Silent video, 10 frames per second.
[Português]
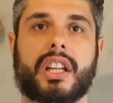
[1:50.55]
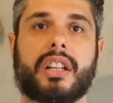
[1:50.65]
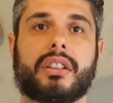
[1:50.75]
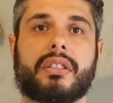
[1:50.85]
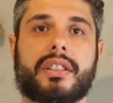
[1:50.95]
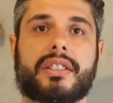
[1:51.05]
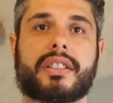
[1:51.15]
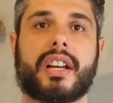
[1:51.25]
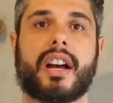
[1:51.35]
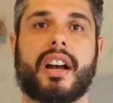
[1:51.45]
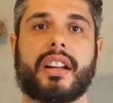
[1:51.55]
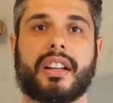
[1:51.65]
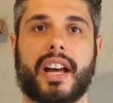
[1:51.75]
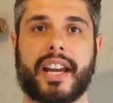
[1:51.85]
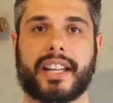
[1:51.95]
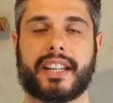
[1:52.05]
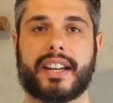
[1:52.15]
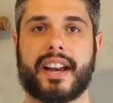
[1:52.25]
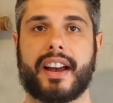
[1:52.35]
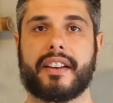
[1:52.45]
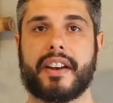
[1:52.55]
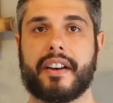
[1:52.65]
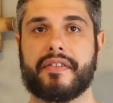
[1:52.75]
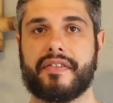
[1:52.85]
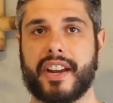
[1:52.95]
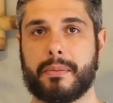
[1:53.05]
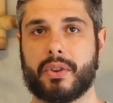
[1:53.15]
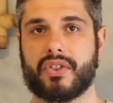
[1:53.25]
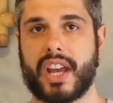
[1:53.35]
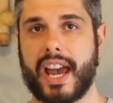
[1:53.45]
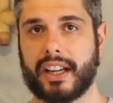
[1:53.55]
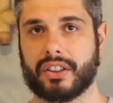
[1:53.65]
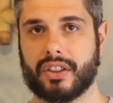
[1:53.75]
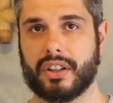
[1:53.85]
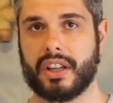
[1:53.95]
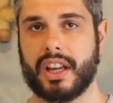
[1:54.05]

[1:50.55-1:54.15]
He looks like a famous actor.